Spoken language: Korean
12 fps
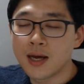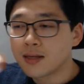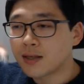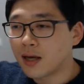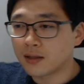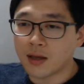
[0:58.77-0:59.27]

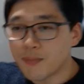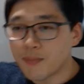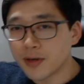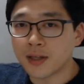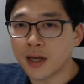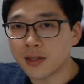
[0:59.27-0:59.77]
상태
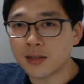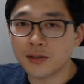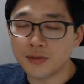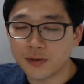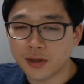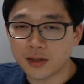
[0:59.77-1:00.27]
변화를
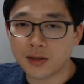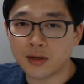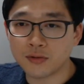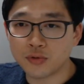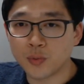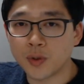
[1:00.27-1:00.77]

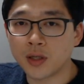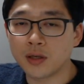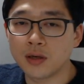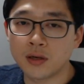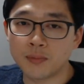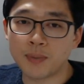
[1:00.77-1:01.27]
이용해서 주변의
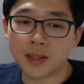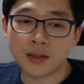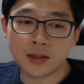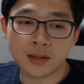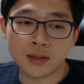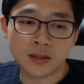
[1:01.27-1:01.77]
열을
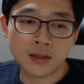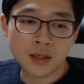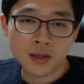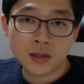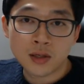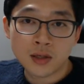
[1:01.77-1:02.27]
뺏는
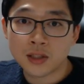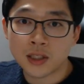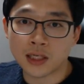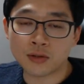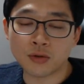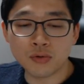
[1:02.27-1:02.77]

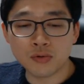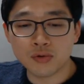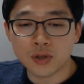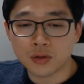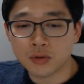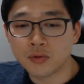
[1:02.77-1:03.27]

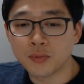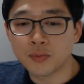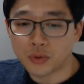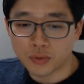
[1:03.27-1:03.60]
작동유체 또는 뭐